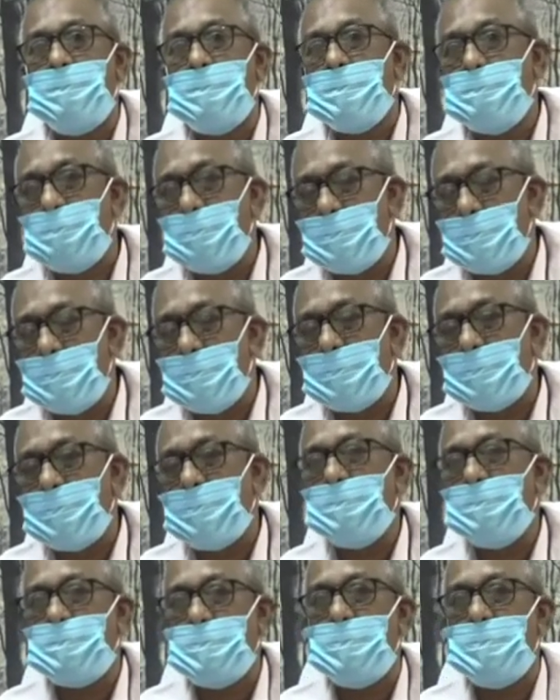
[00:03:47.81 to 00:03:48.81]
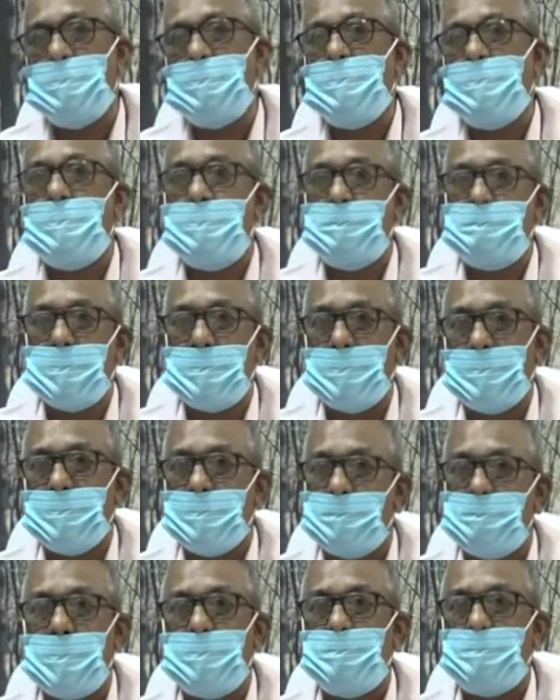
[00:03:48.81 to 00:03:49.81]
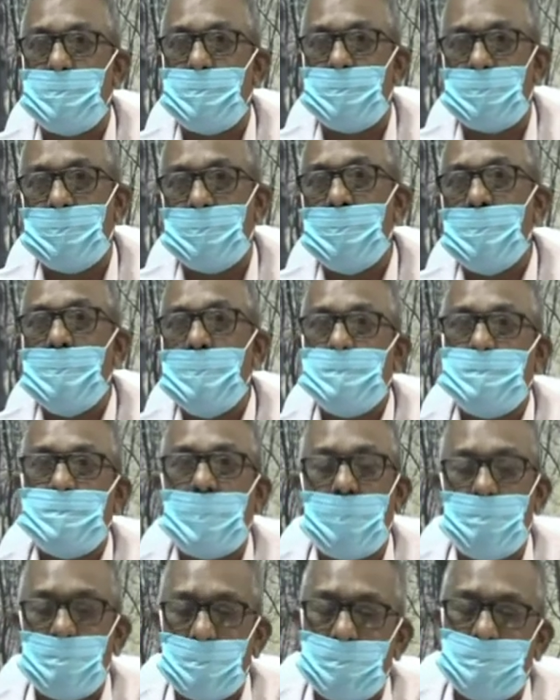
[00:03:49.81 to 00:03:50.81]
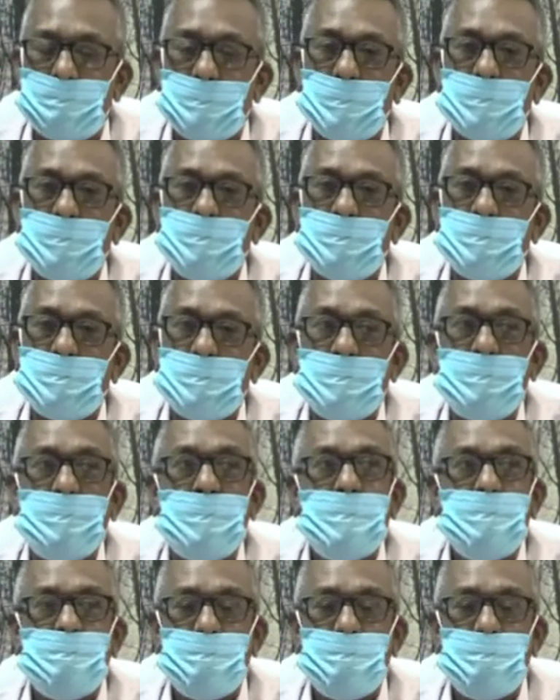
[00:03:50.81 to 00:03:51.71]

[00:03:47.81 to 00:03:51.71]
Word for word: வந்து கொஞ்சம் இருக்குதுன்னு சொன்னதன் அடிப்படையில் இது மாதிரி பண்ணுறோம் ஸோ அவ்வப்போது வந்து